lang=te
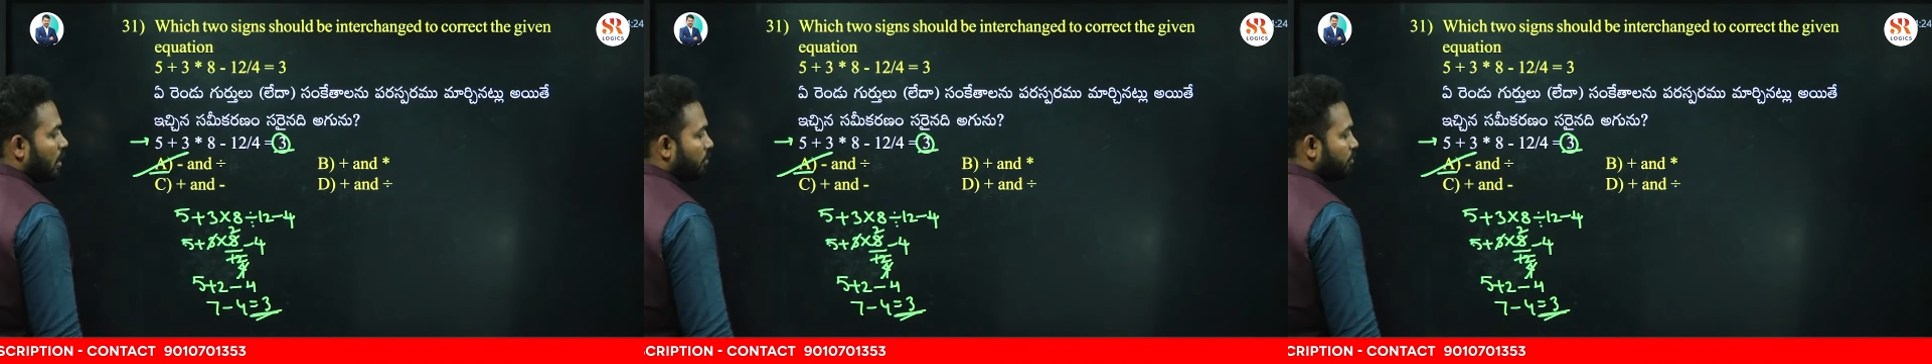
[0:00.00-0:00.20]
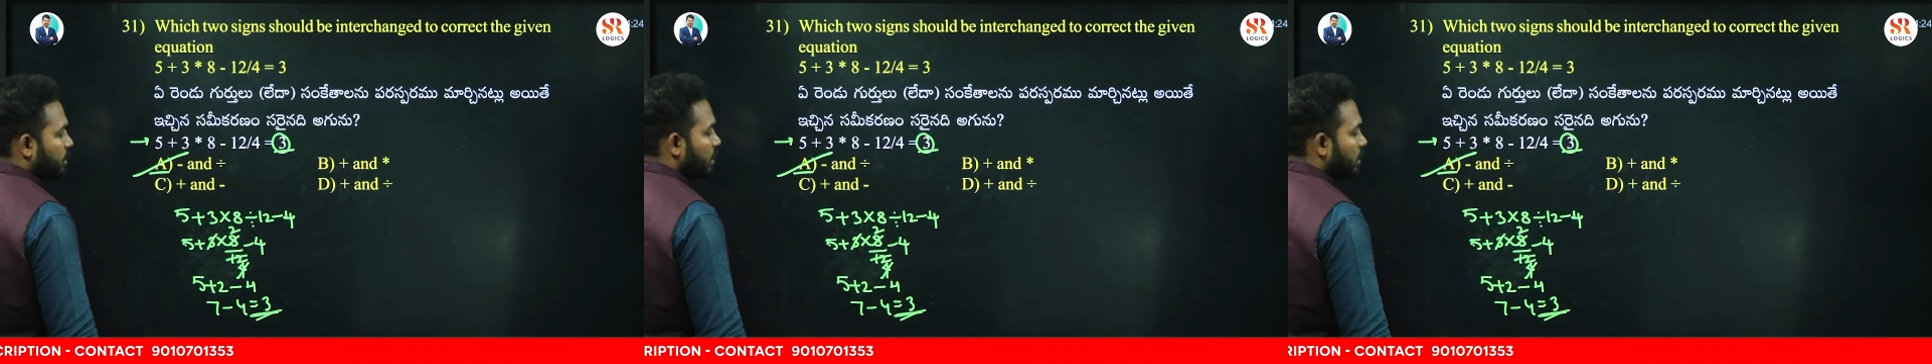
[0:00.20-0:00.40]

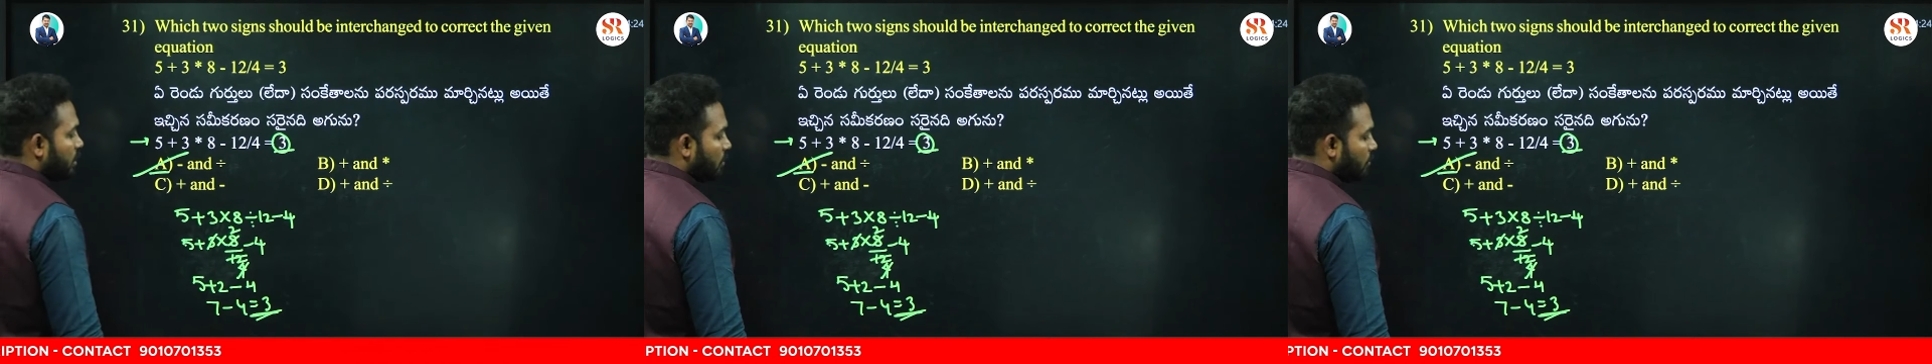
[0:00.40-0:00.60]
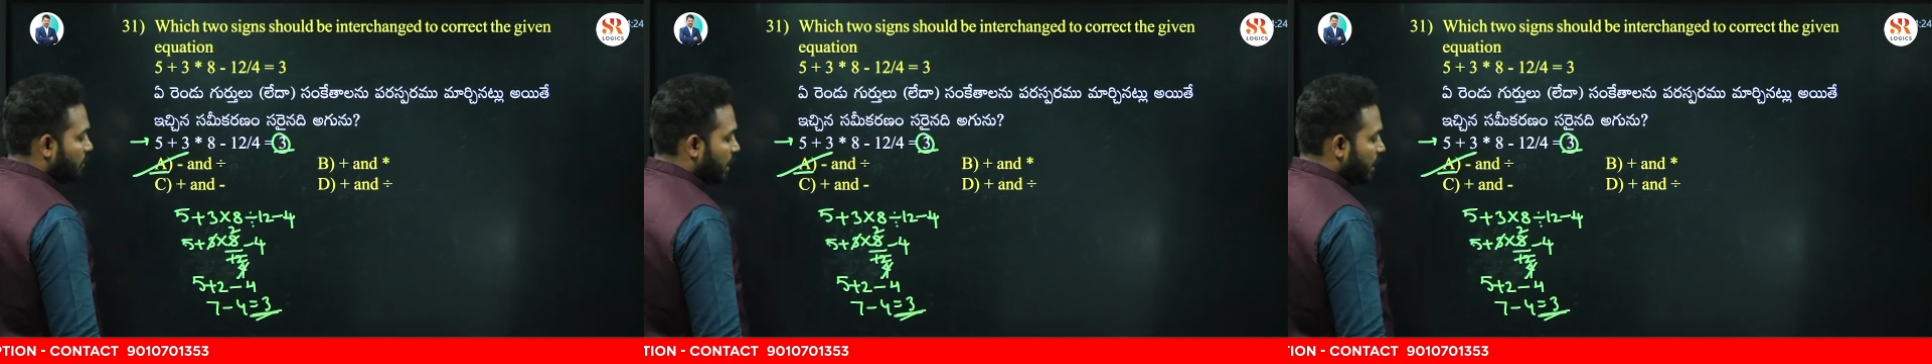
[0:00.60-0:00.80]
ఆప్షన్
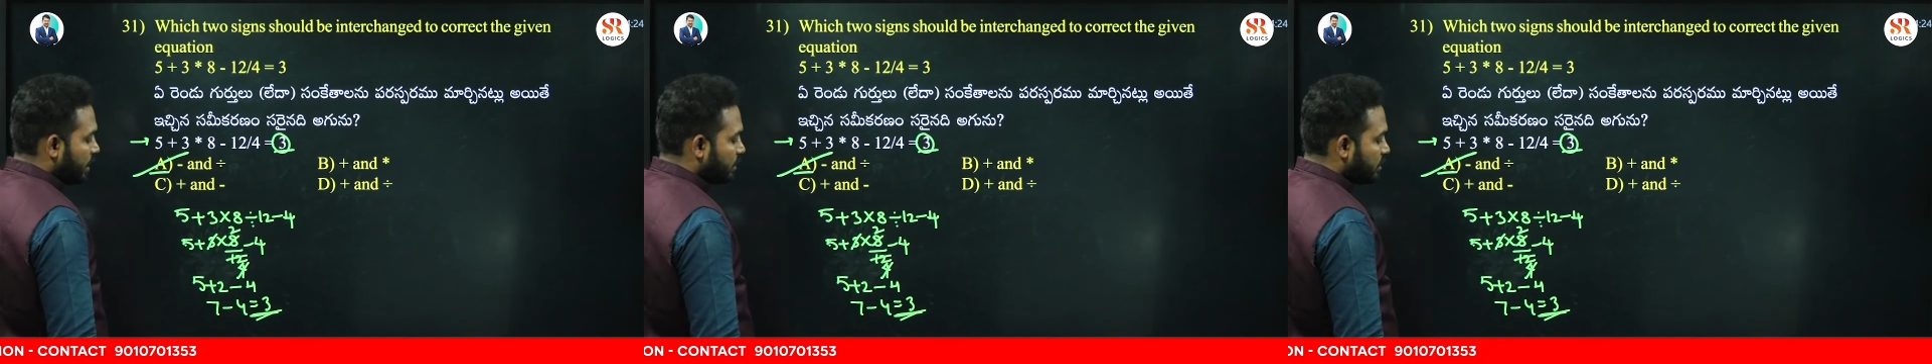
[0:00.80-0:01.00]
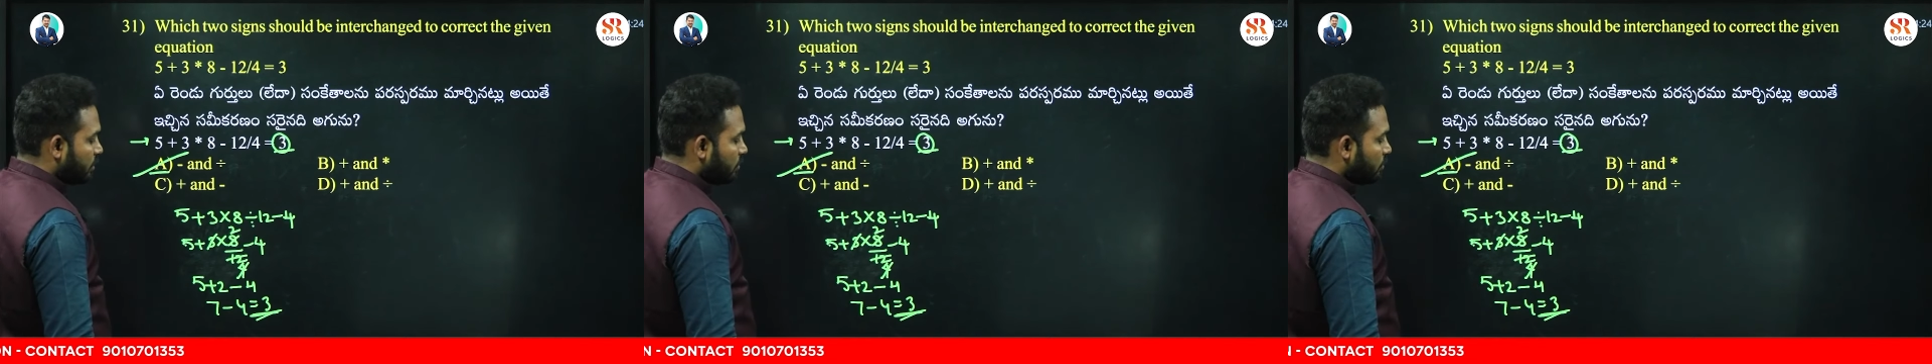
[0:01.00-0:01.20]
వన్
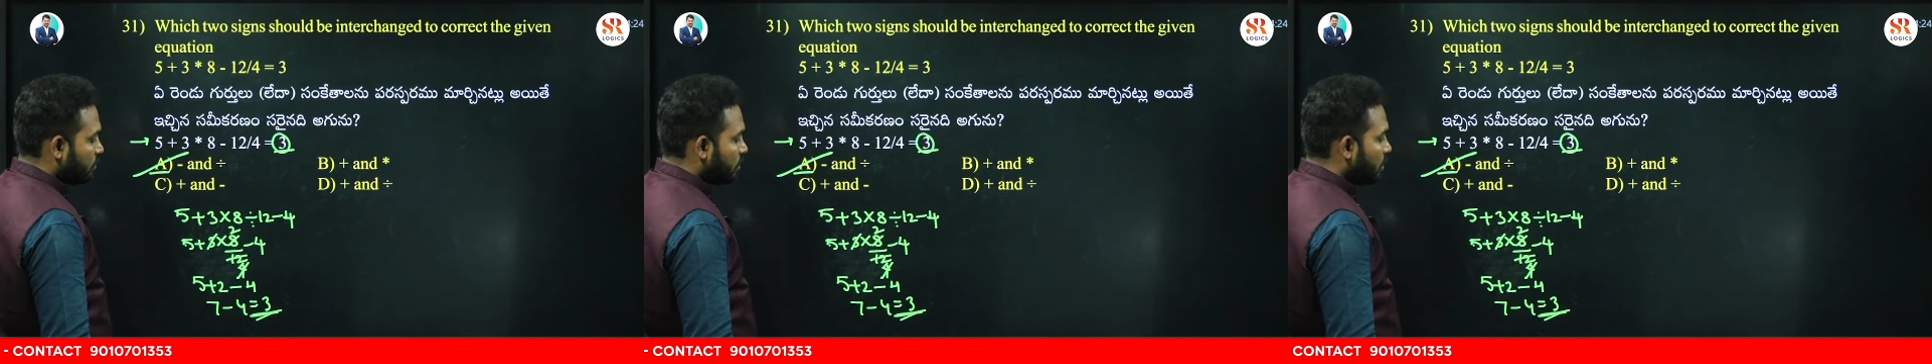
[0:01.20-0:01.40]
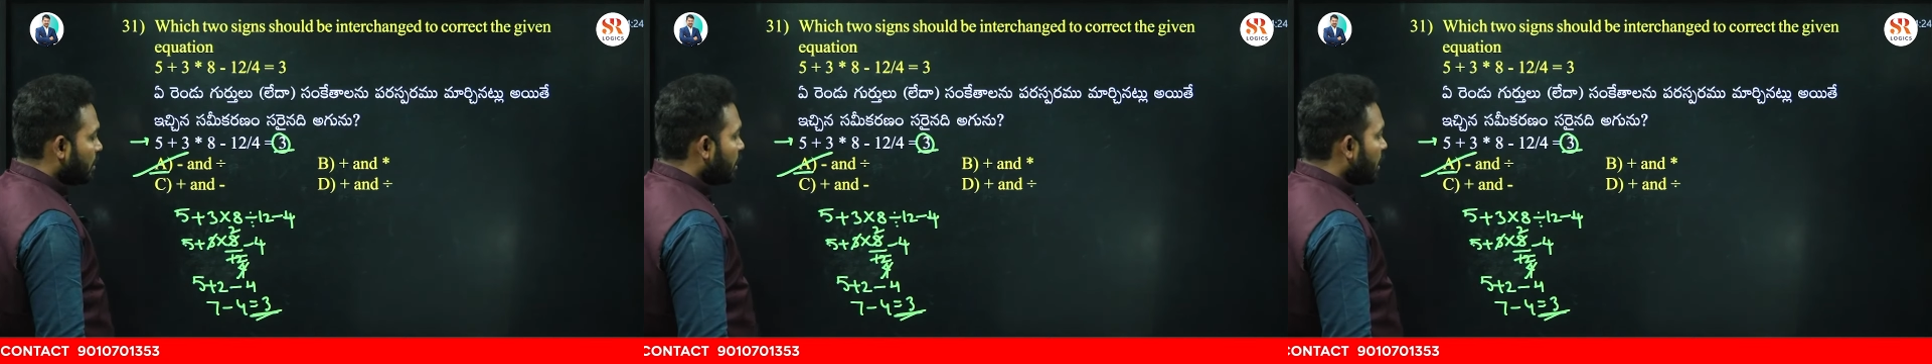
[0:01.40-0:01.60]
ఈజ్ ట్రూ
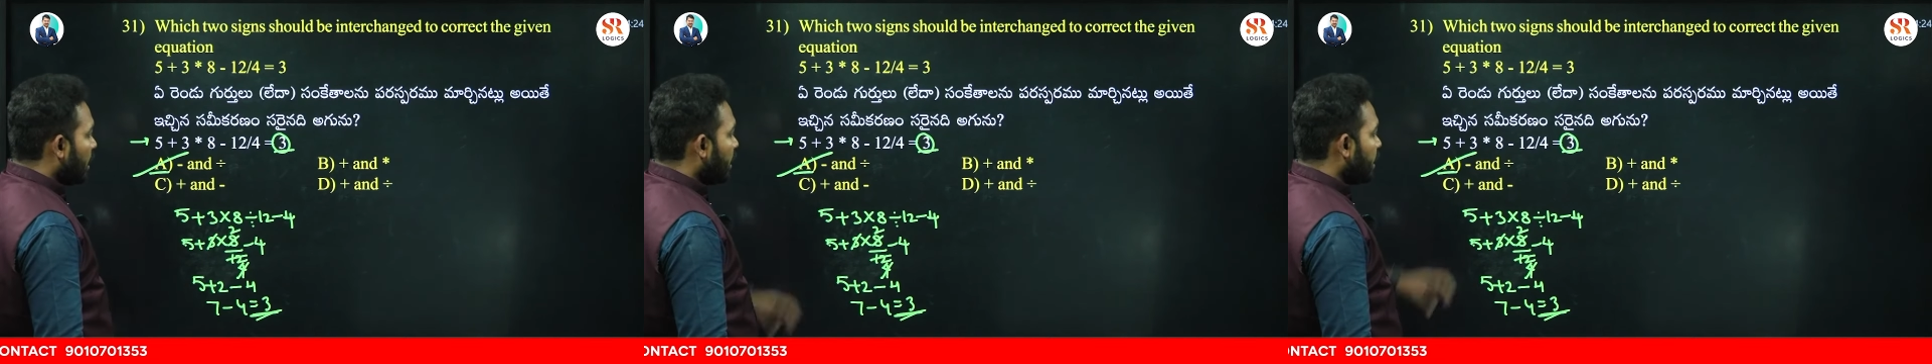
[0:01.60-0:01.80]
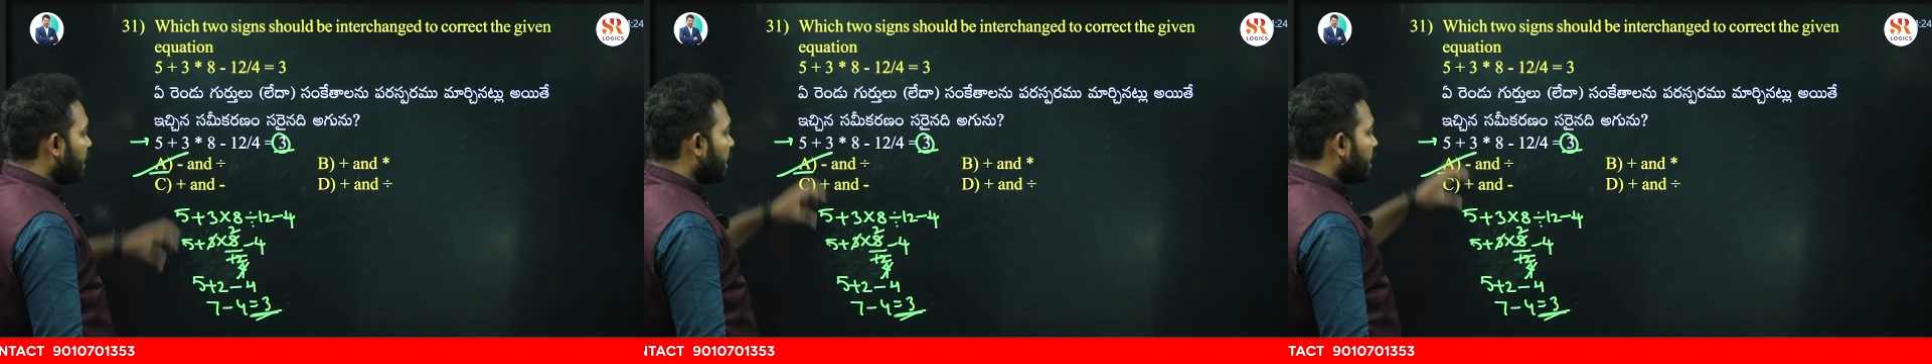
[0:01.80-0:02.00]

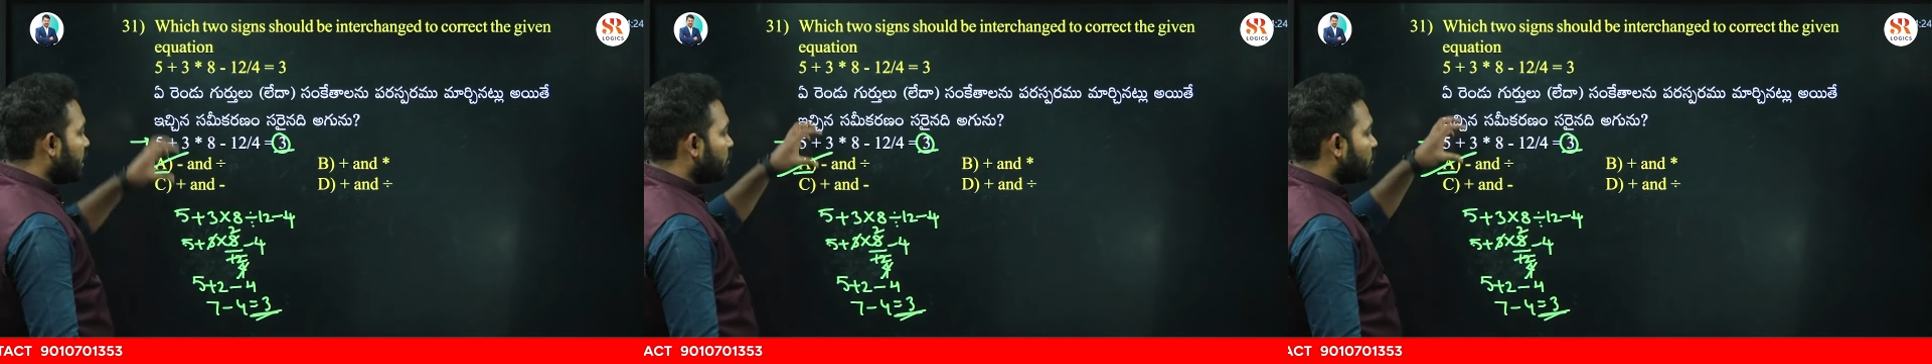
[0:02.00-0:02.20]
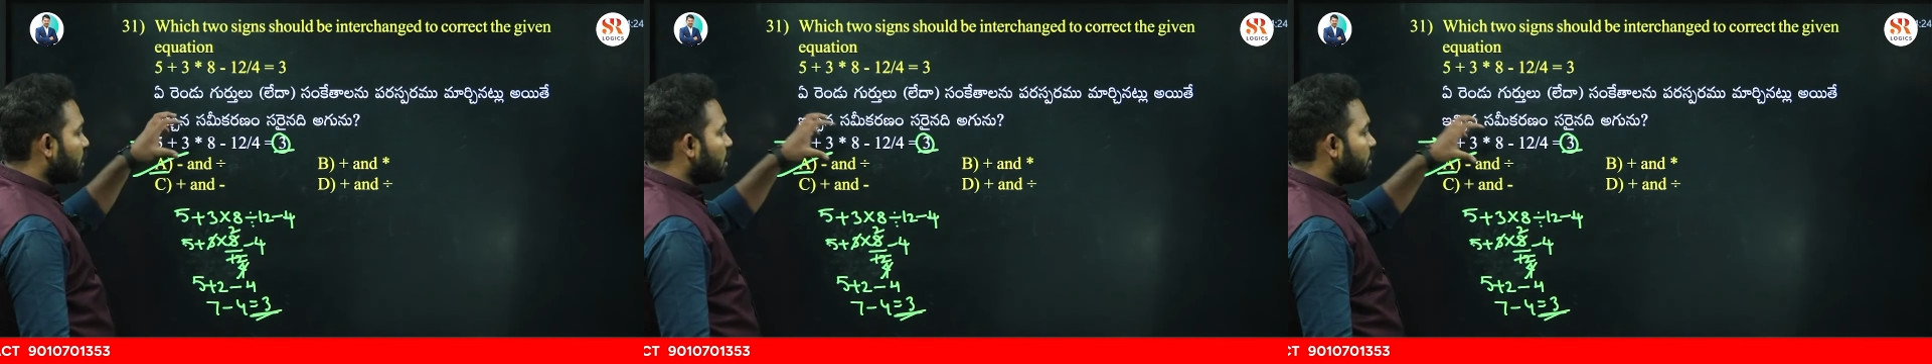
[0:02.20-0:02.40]
అంటే ఇక్కడ
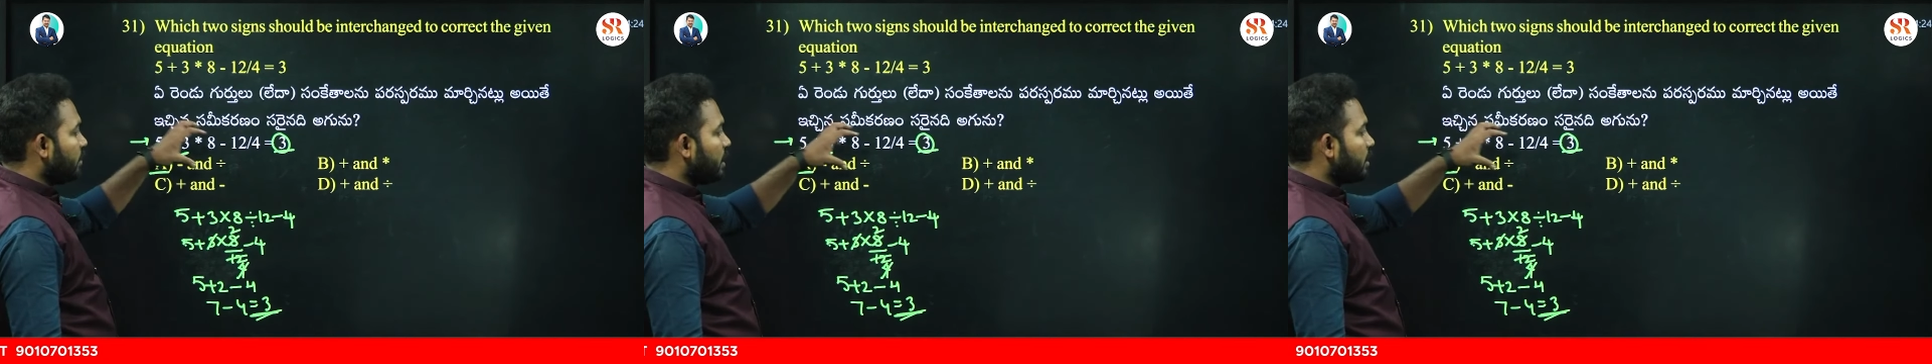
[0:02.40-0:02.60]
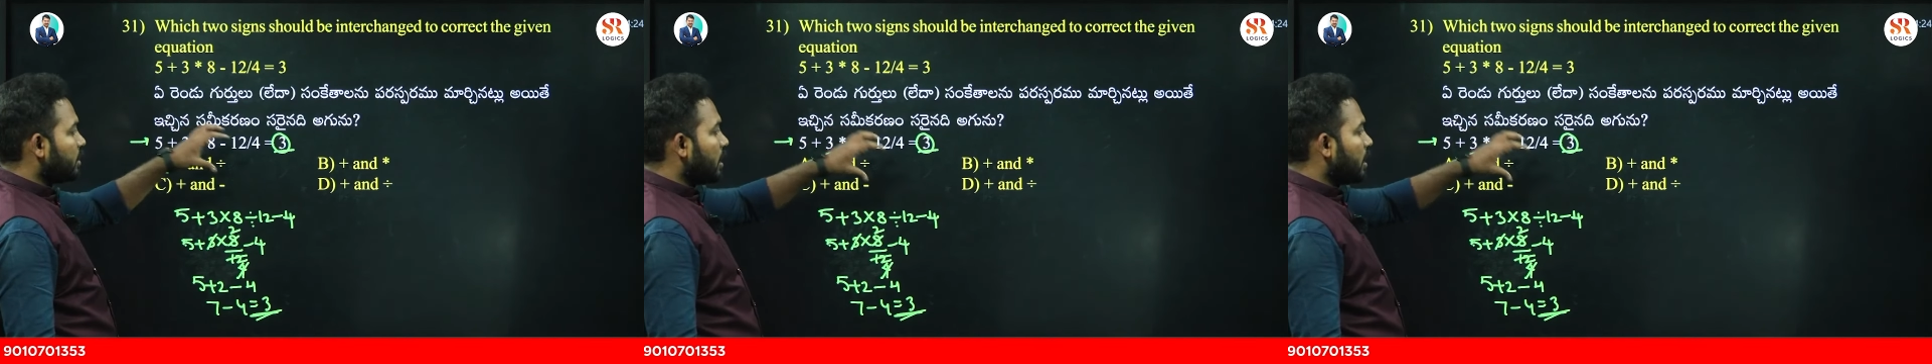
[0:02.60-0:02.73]
ఉన్నటువంటి